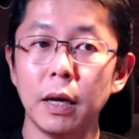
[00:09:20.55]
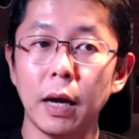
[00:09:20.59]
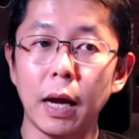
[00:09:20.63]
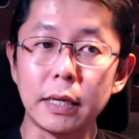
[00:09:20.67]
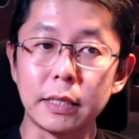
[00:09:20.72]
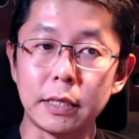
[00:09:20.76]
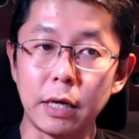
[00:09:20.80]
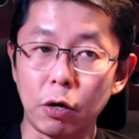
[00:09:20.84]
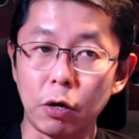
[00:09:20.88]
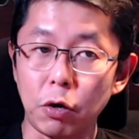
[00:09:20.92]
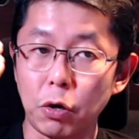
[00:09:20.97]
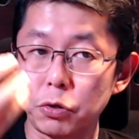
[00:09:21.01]

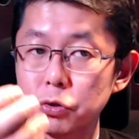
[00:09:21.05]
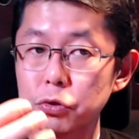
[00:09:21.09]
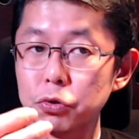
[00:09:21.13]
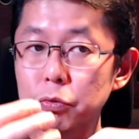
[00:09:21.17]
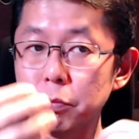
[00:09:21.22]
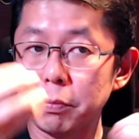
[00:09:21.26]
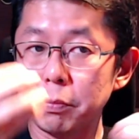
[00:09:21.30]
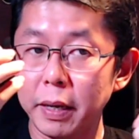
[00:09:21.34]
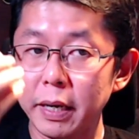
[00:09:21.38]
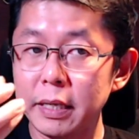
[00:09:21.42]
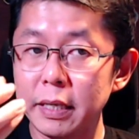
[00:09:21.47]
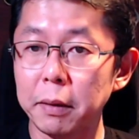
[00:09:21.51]
ada
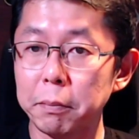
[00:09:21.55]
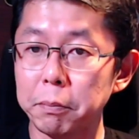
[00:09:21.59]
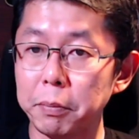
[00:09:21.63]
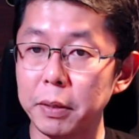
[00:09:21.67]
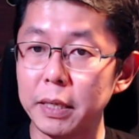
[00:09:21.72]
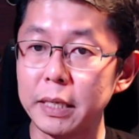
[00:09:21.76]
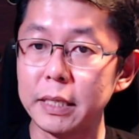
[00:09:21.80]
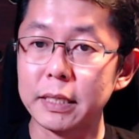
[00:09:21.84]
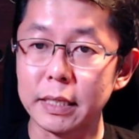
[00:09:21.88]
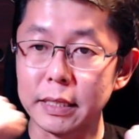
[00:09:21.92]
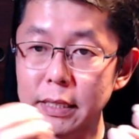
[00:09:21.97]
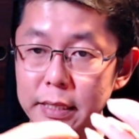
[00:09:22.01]
konsumen yang
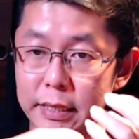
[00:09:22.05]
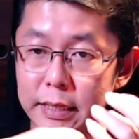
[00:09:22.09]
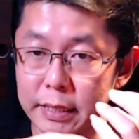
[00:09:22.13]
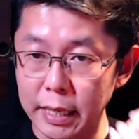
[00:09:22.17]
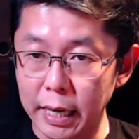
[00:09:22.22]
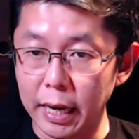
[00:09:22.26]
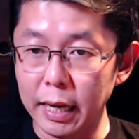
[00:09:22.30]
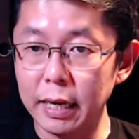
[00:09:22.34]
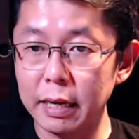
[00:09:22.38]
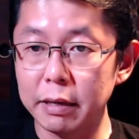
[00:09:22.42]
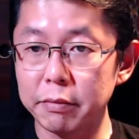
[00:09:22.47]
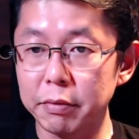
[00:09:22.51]
beli ke
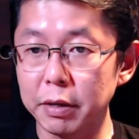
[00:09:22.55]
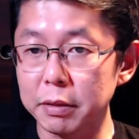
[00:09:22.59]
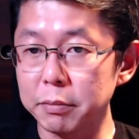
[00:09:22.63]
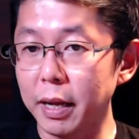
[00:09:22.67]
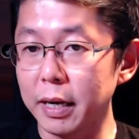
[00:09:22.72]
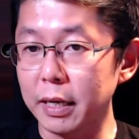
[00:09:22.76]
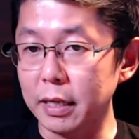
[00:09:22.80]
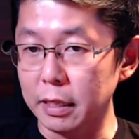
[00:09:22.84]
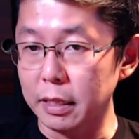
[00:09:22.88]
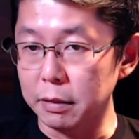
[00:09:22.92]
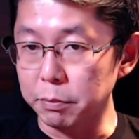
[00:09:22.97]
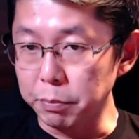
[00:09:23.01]
dia lewat
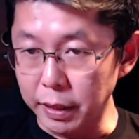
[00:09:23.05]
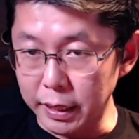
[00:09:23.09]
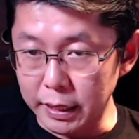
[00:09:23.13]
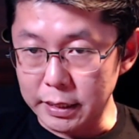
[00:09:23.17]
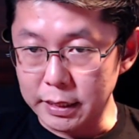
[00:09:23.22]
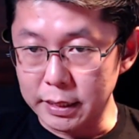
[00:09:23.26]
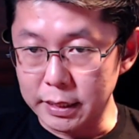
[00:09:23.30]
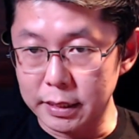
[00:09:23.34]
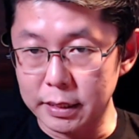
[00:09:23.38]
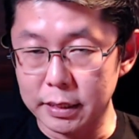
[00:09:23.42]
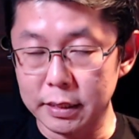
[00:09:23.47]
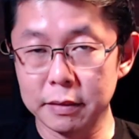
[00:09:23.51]

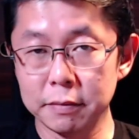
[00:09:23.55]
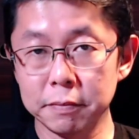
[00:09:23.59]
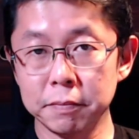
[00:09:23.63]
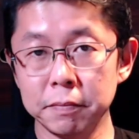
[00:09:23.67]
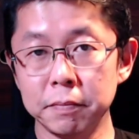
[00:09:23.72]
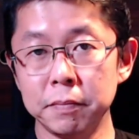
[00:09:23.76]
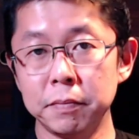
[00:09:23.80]
marketplace.